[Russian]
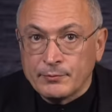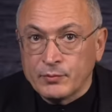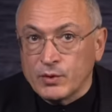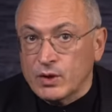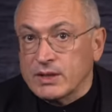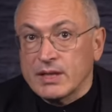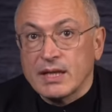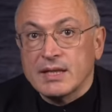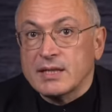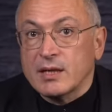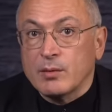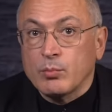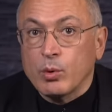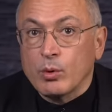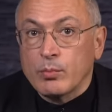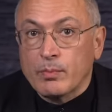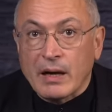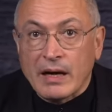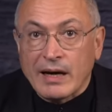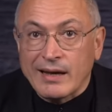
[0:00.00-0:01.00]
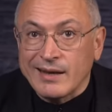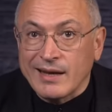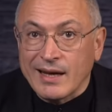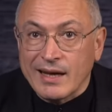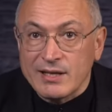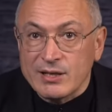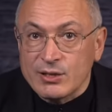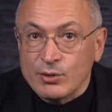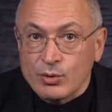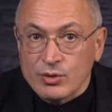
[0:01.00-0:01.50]
но это до тех пор, пока не
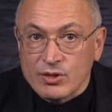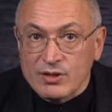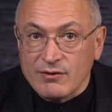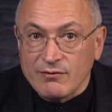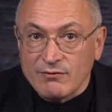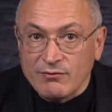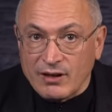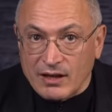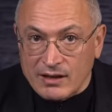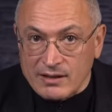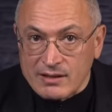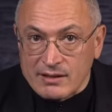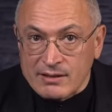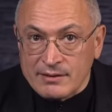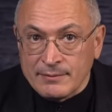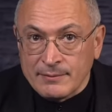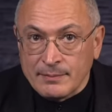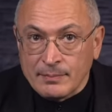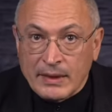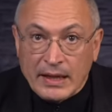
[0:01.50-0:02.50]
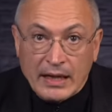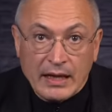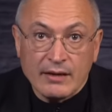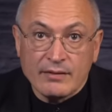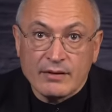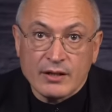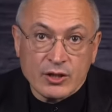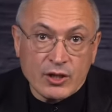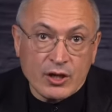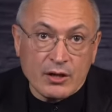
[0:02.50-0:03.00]
коснется вас или
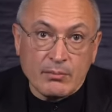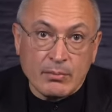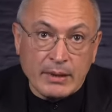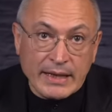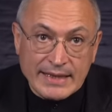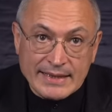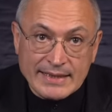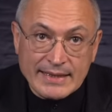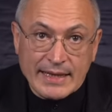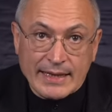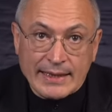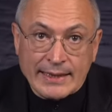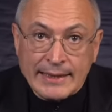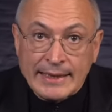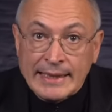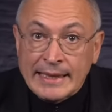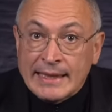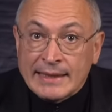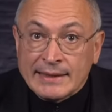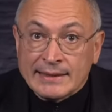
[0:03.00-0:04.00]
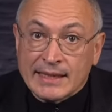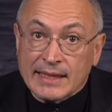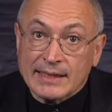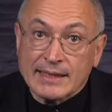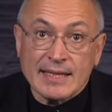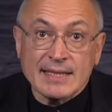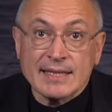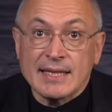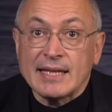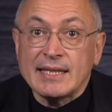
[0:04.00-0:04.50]
ваших близких.
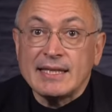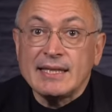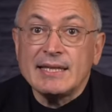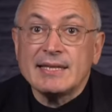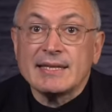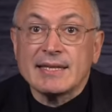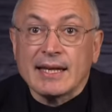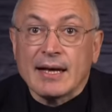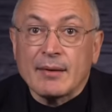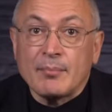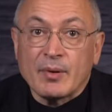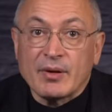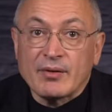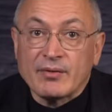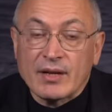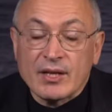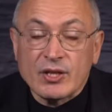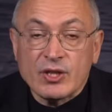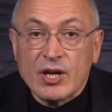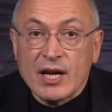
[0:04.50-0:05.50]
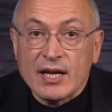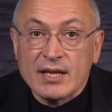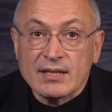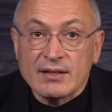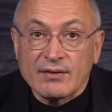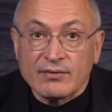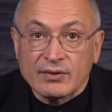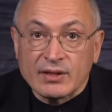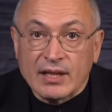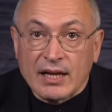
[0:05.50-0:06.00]
Тогда статистика
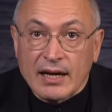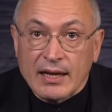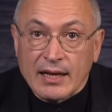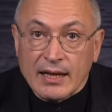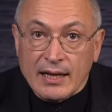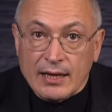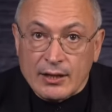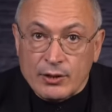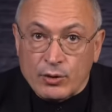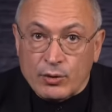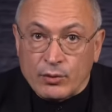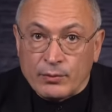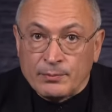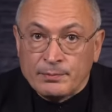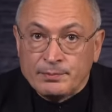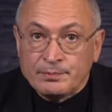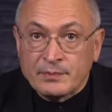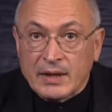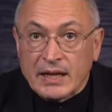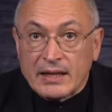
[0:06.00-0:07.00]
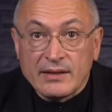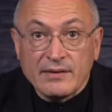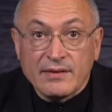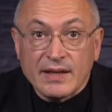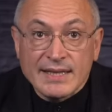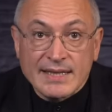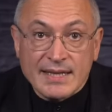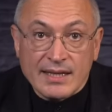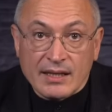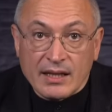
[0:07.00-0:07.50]
превращается в трагедию. И
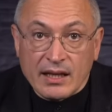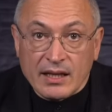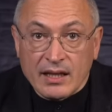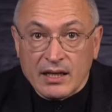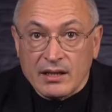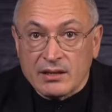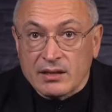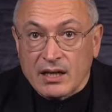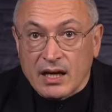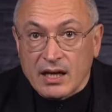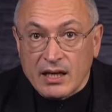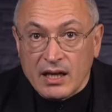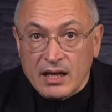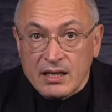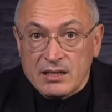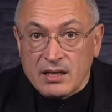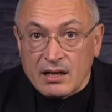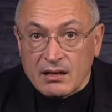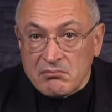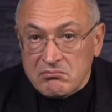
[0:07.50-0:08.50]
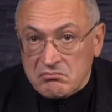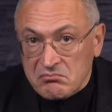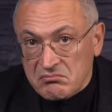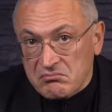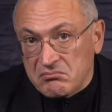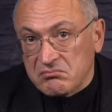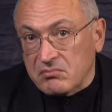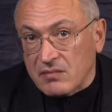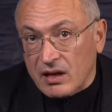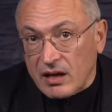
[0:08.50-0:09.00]
20 таких трагедий –
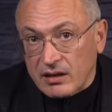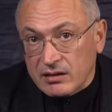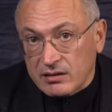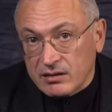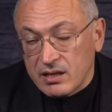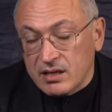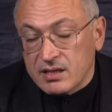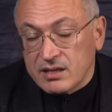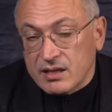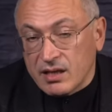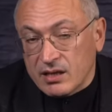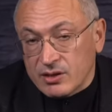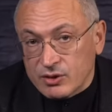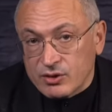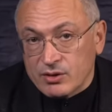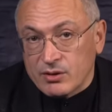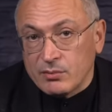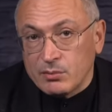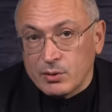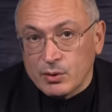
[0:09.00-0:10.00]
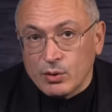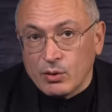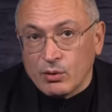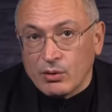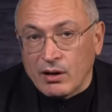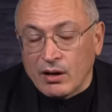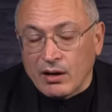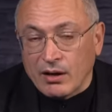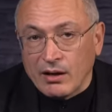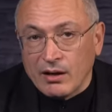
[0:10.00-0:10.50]
это достаточно много.